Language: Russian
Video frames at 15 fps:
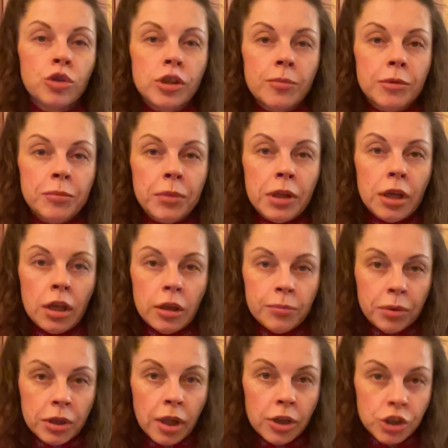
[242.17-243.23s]
тем не менее они
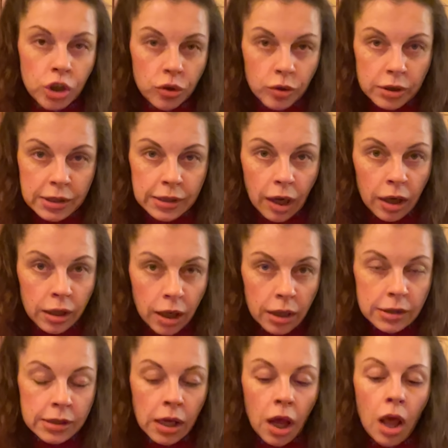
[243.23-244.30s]
продолжают
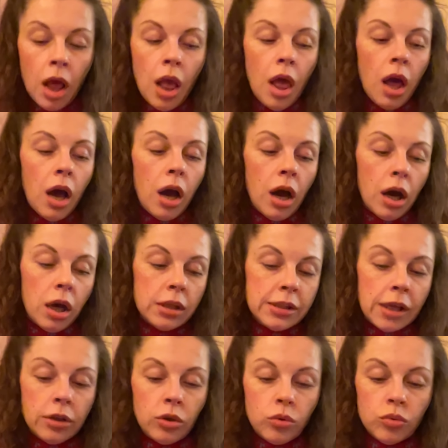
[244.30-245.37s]
отстранять а,
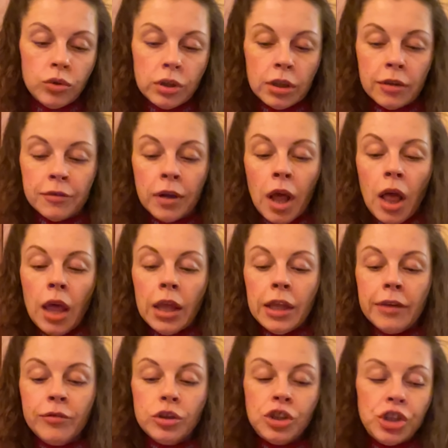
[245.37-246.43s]
сотрудников. И
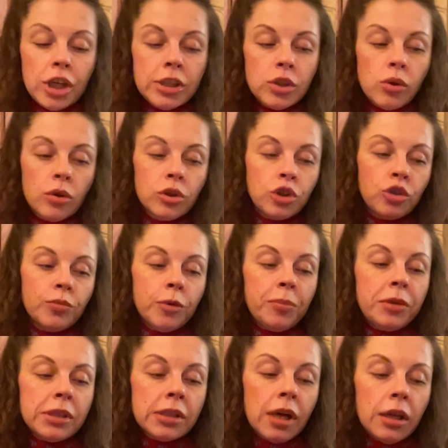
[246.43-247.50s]
вот сейчас только что мне
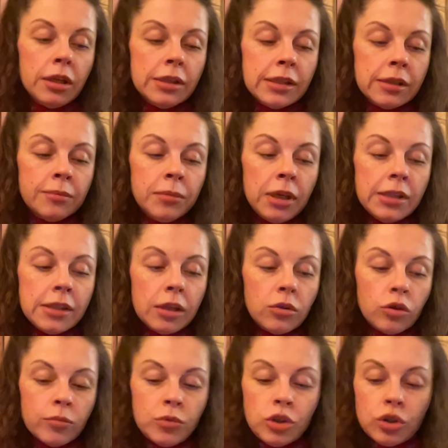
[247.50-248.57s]
прислали смс о
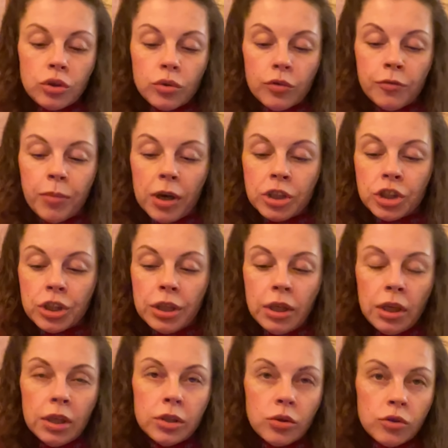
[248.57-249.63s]
том, что в
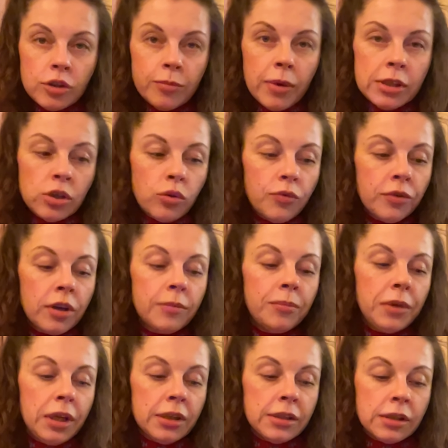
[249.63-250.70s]
Башкирии идет забастовка
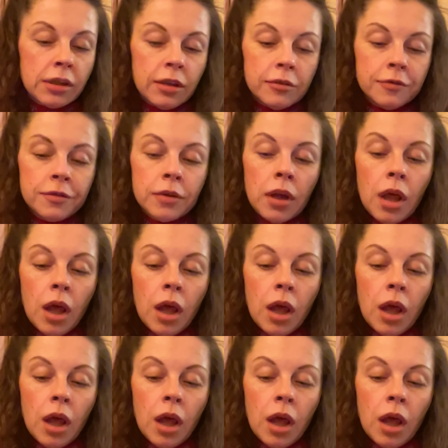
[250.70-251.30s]
медиков –